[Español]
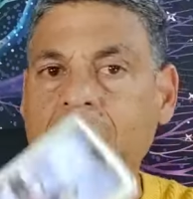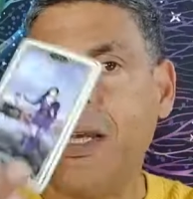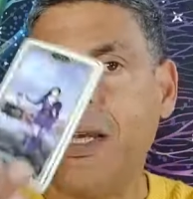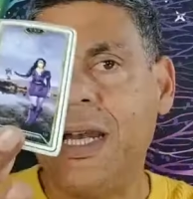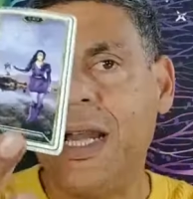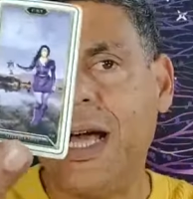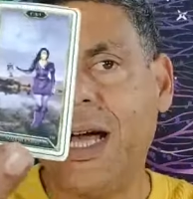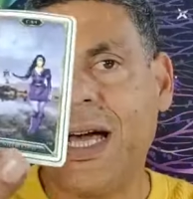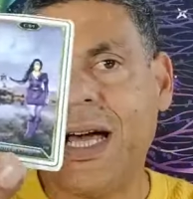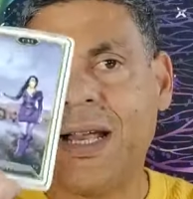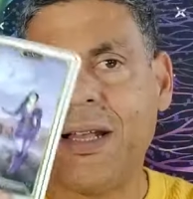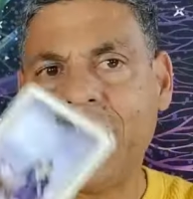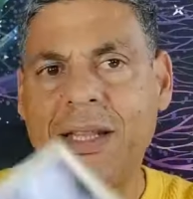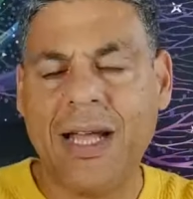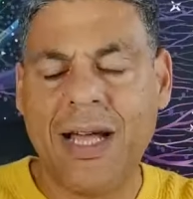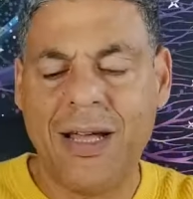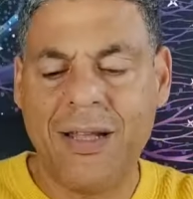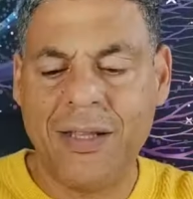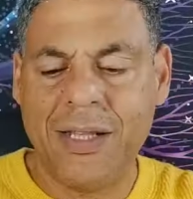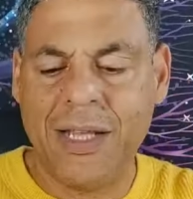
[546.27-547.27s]
la
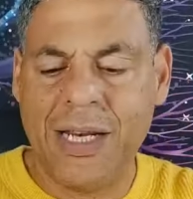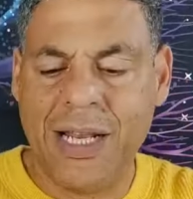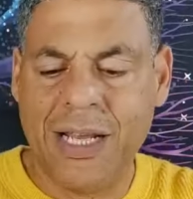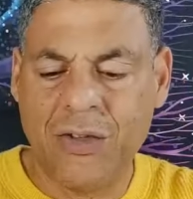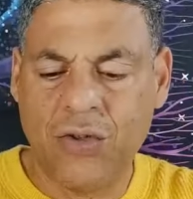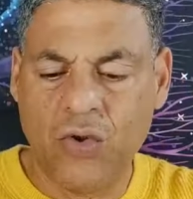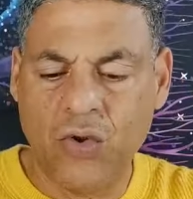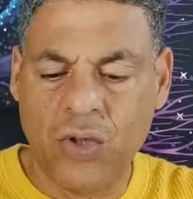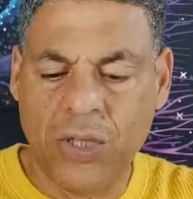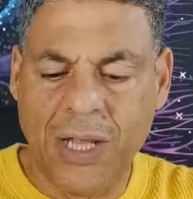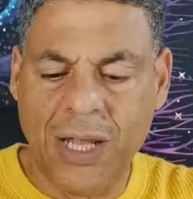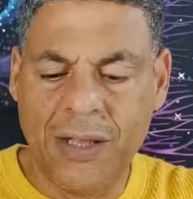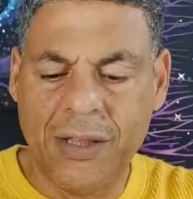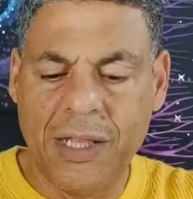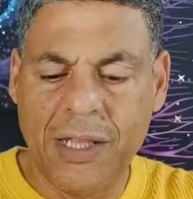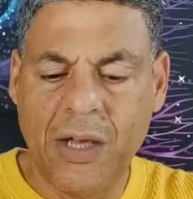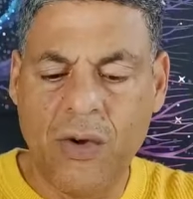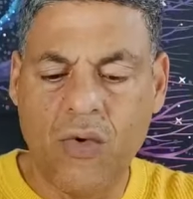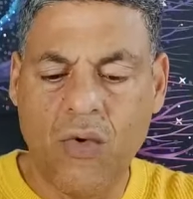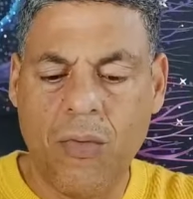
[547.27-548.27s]
carta de la sota
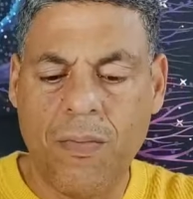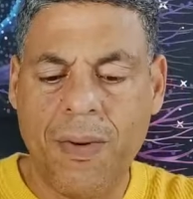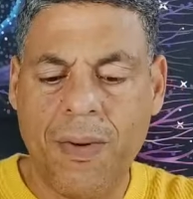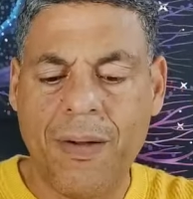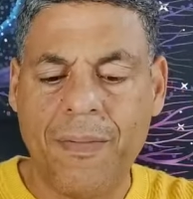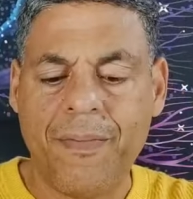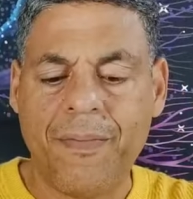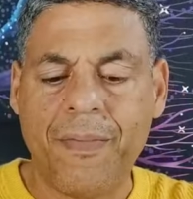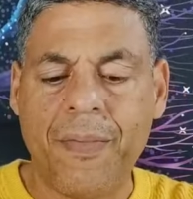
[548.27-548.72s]
de copa.